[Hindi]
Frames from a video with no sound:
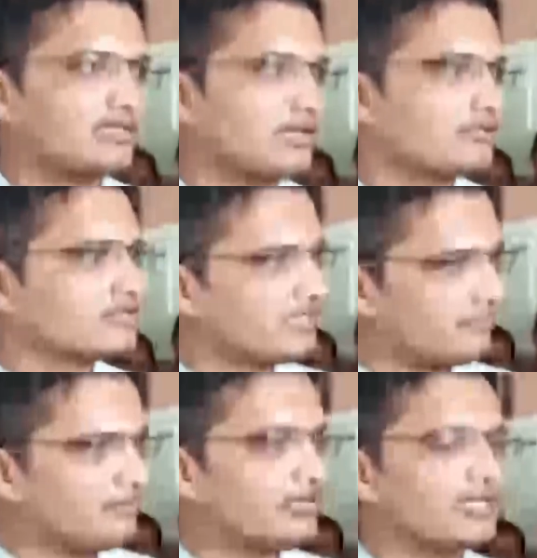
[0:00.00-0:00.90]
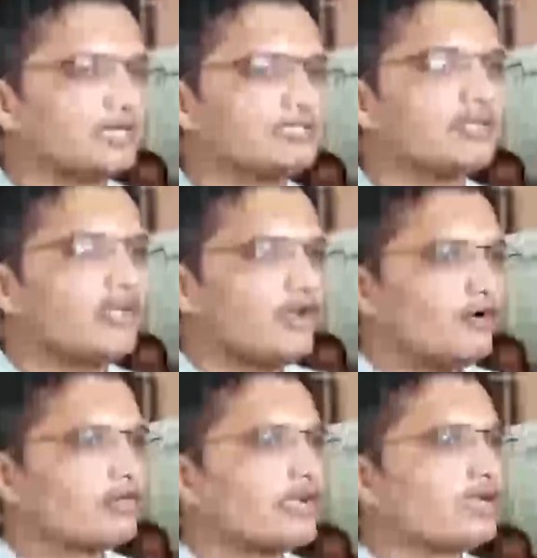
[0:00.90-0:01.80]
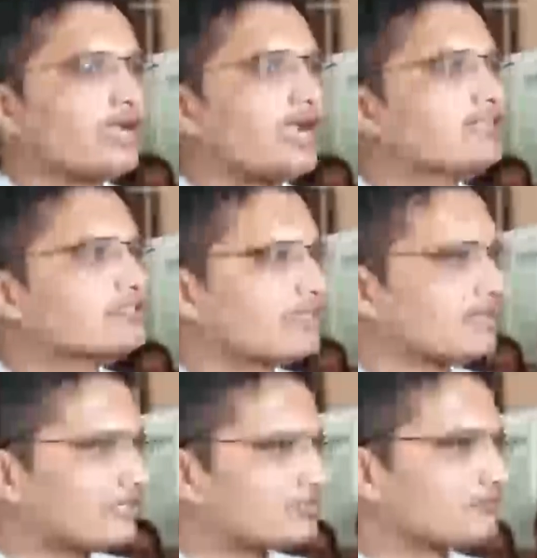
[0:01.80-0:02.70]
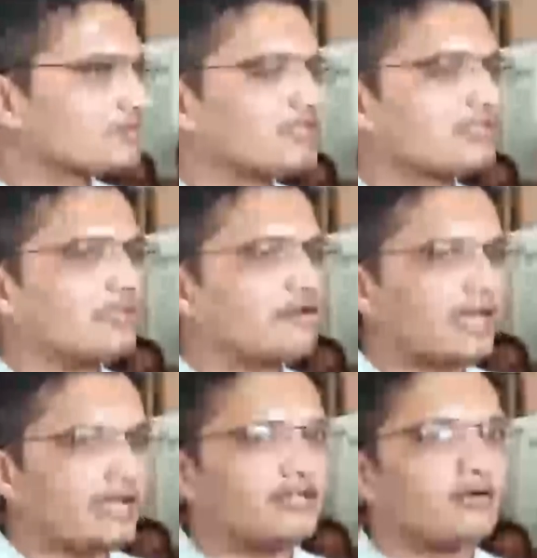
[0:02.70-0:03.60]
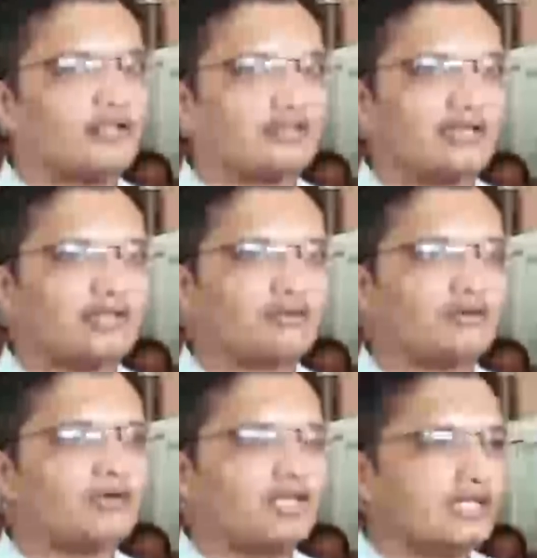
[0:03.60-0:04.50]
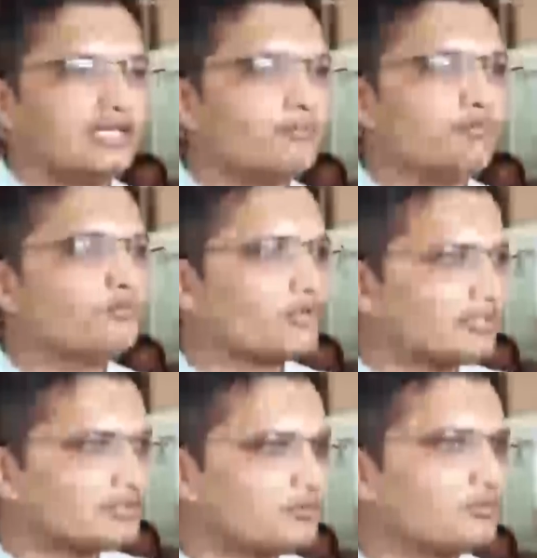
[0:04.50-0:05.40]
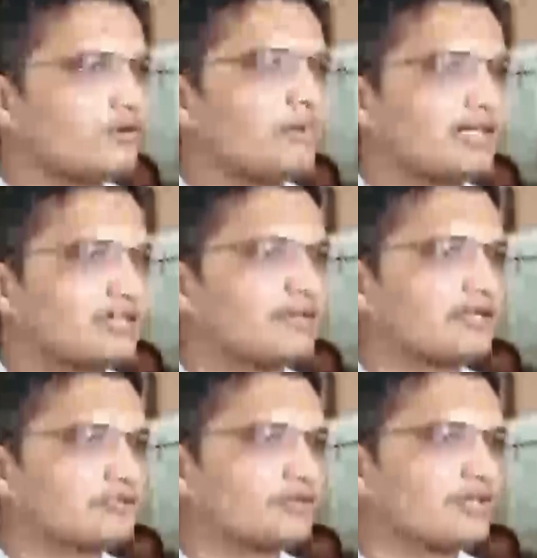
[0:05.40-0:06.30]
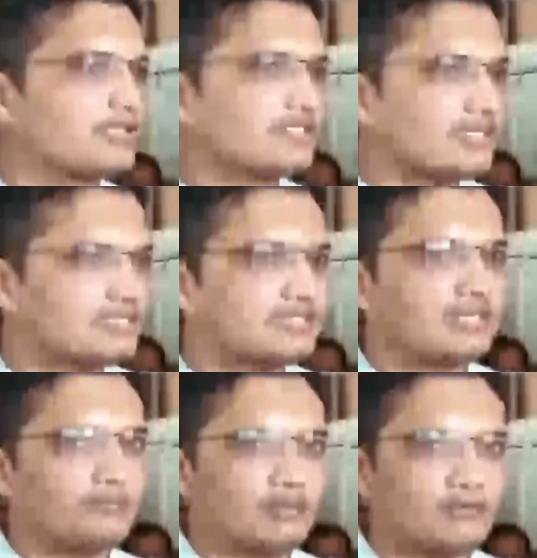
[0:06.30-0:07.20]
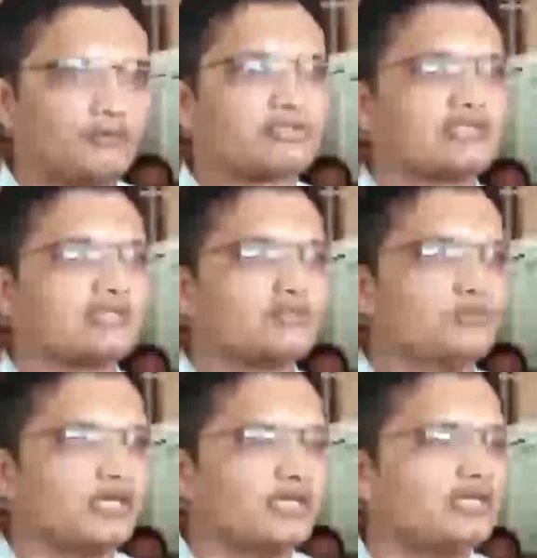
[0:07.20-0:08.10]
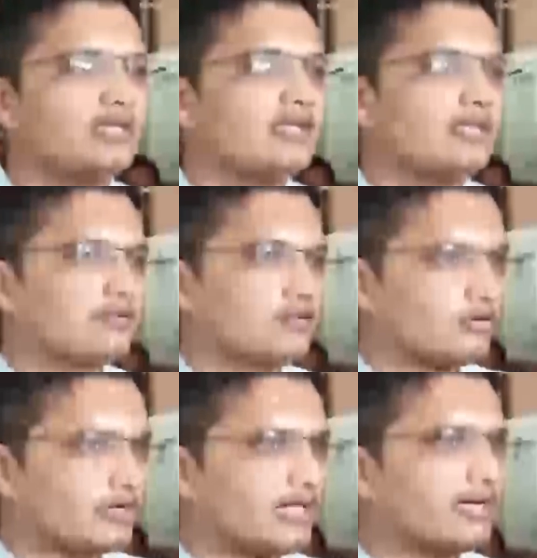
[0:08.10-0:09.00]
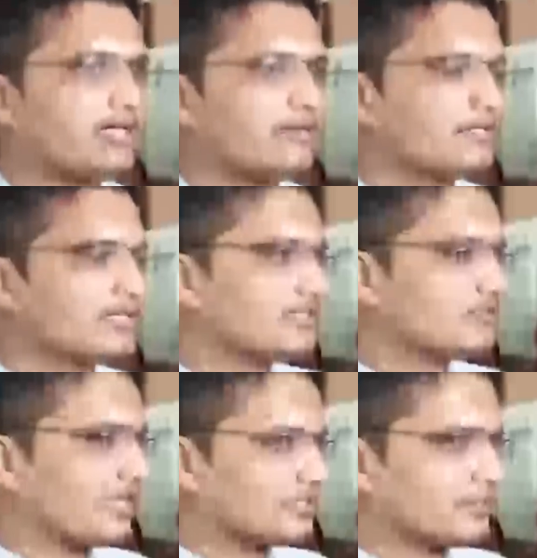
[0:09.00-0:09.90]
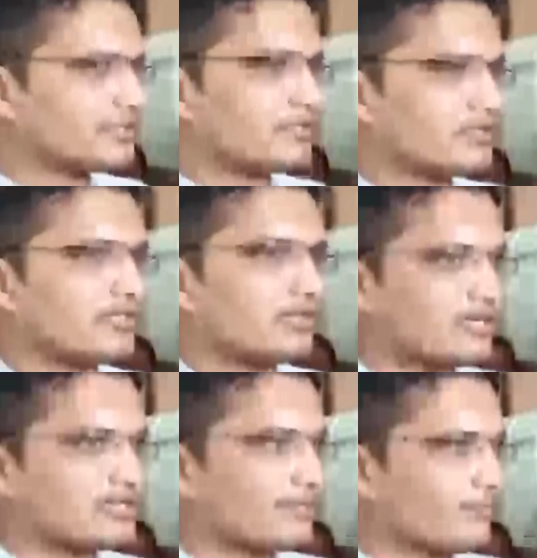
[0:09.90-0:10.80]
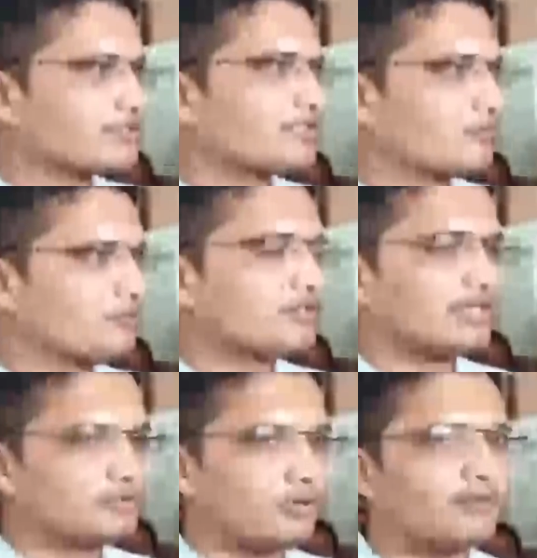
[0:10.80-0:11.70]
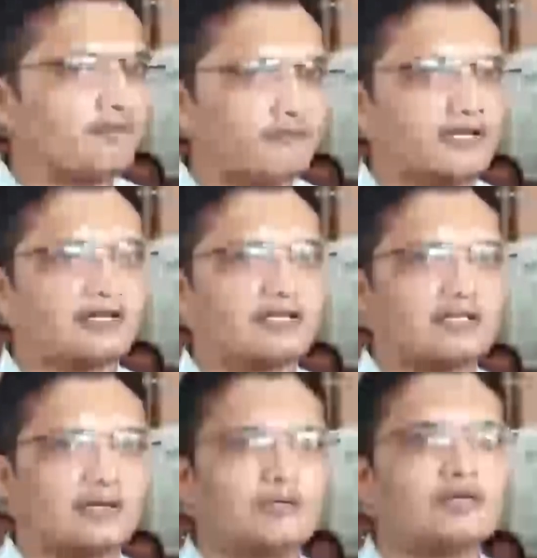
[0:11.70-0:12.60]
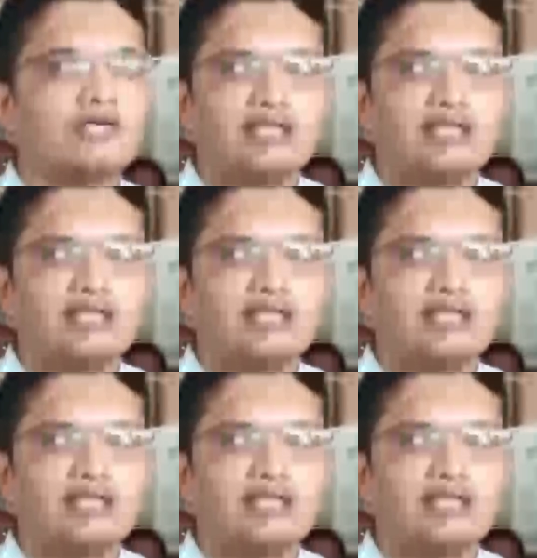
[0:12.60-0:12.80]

होता तो सेटा भी बिल्डिंग अच्छी और यहाँ आडिशनाल क्लासरूम चलता और डाइनिंग हल्ला तो ये पूरा स्कूल भांगार जो कथ चलती बिल्कुल सत नुहे तो क्लारीटी एमती अच्छे कि जो आजबेस्टसर तर चार पाँचटा रूम था जो आम व्यवहार करूँ